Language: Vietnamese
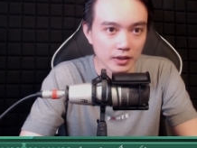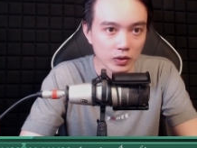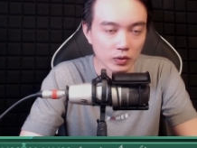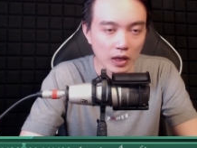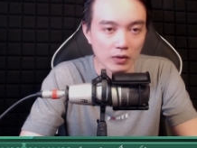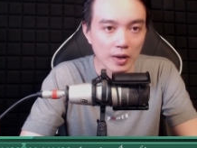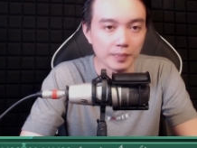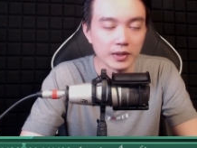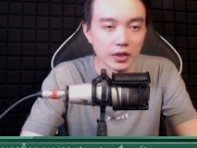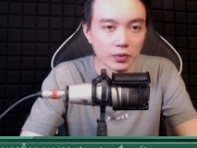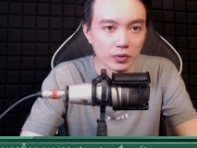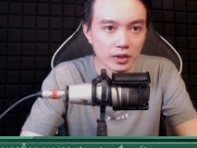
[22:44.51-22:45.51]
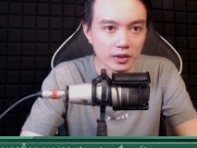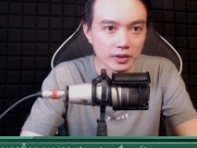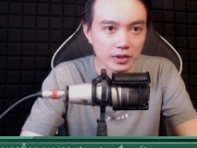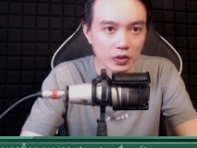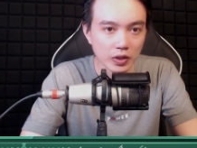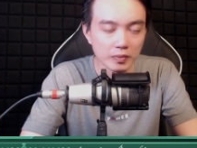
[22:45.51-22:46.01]
Tụi tao gặp nhiều
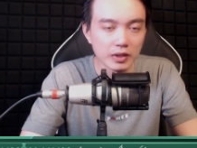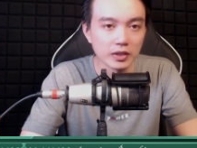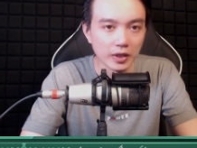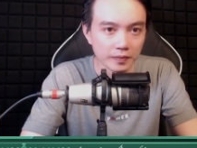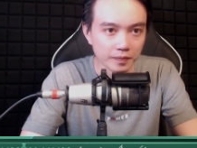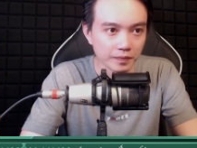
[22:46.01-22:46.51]
cho nên biết tên.